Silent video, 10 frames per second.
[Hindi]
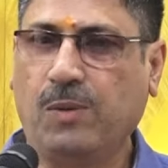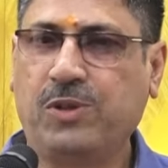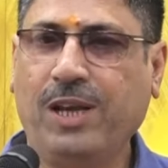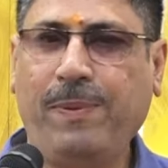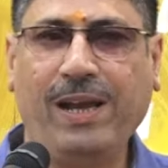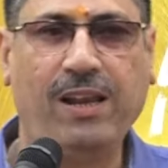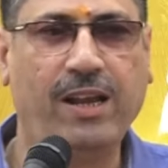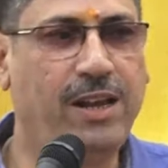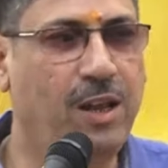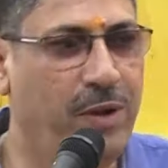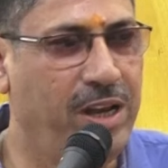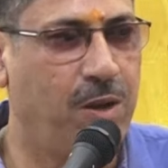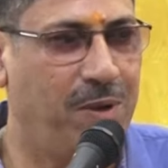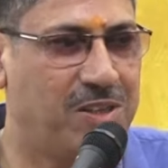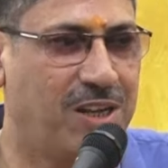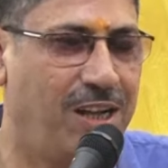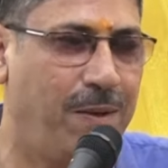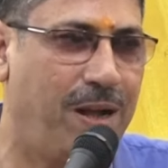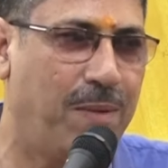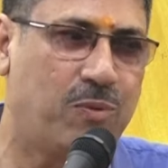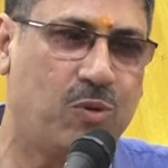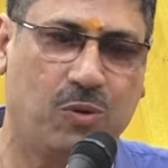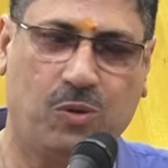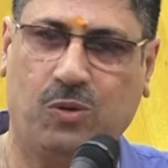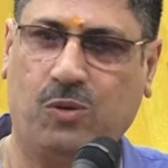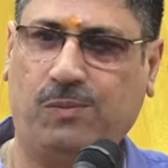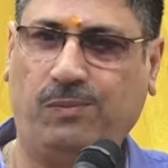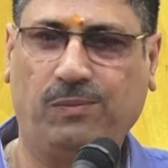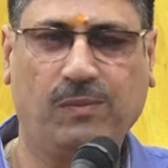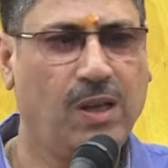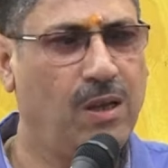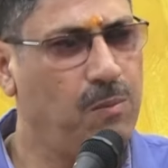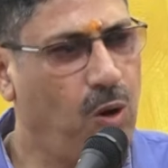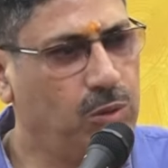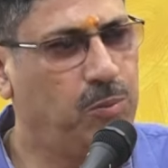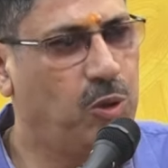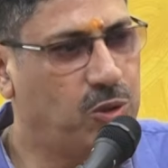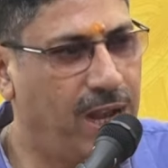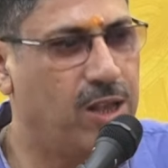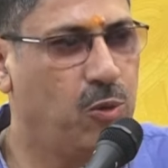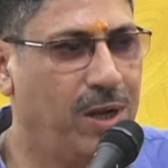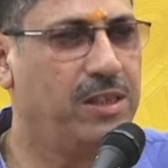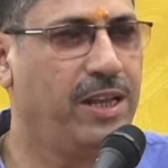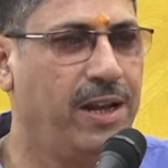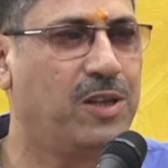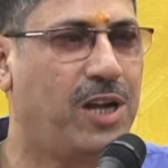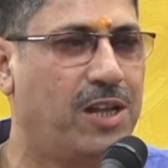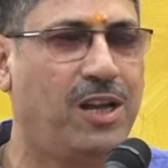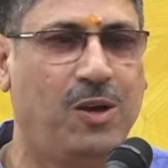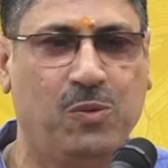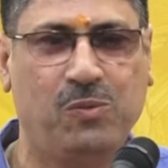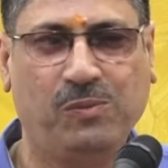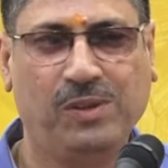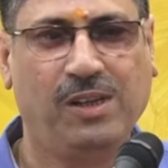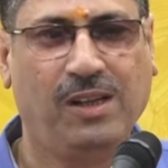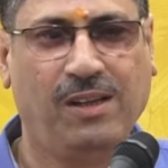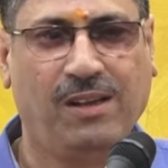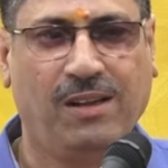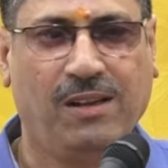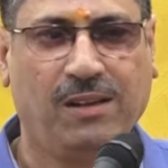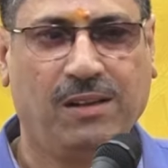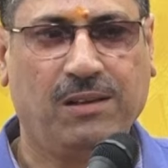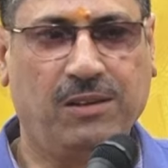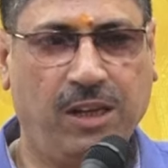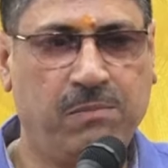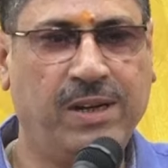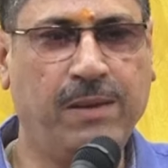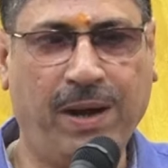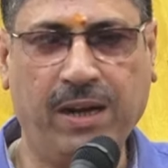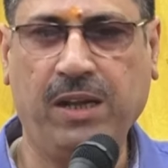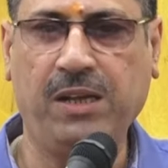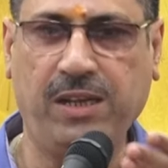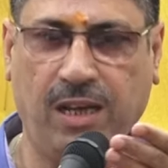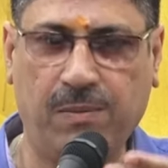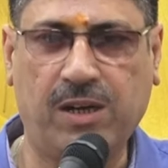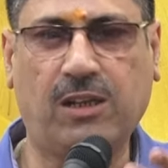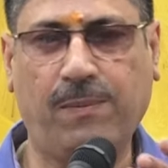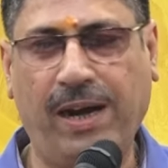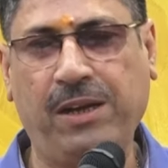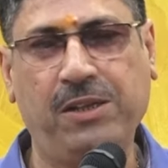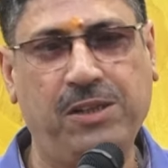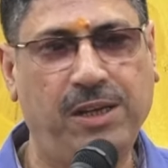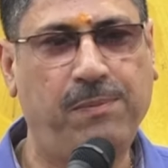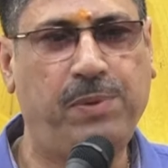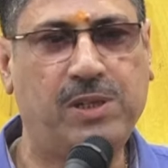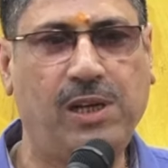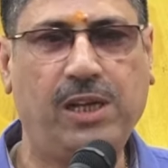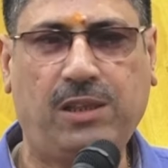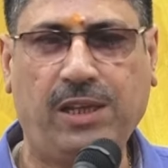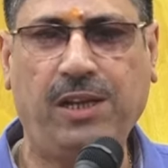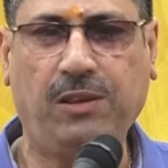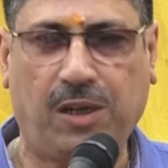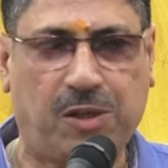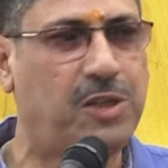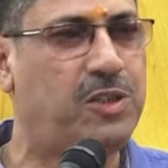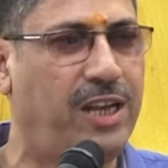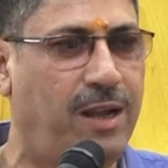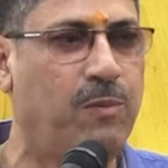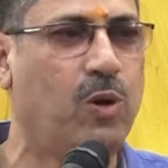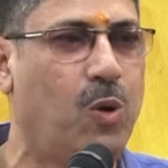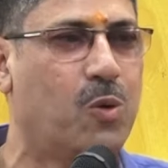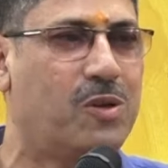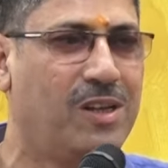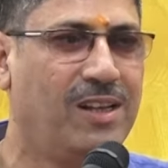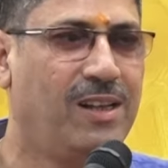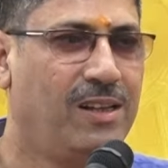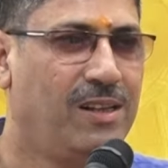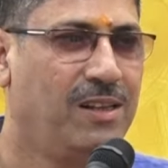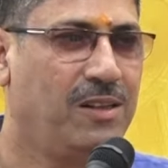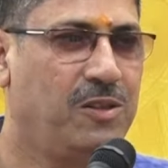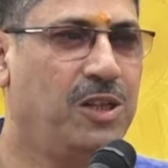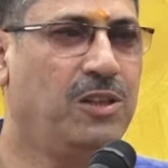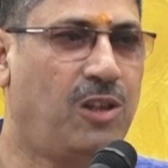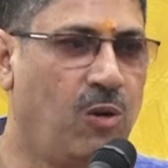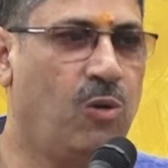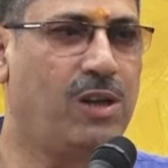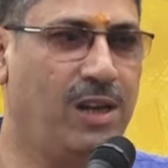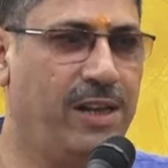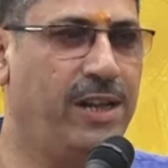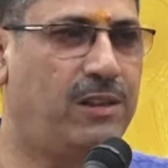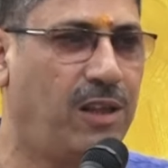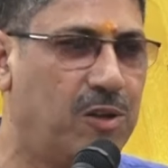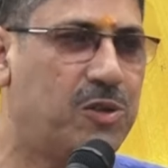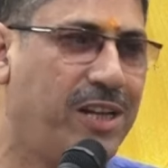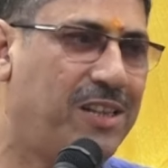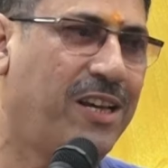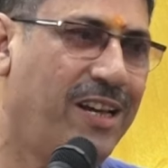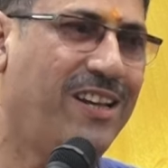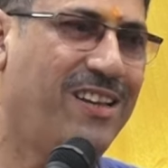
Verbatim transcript: सबसे पहले नवीन नवा साहब आपको बहुत बहुत साधुवाद देना चाहता हूँ देवमणि पांडे जी अमर त्रिपाठी जी पिछले तीन दशक से हम लोग जिन दिनों के लिए तरसे थे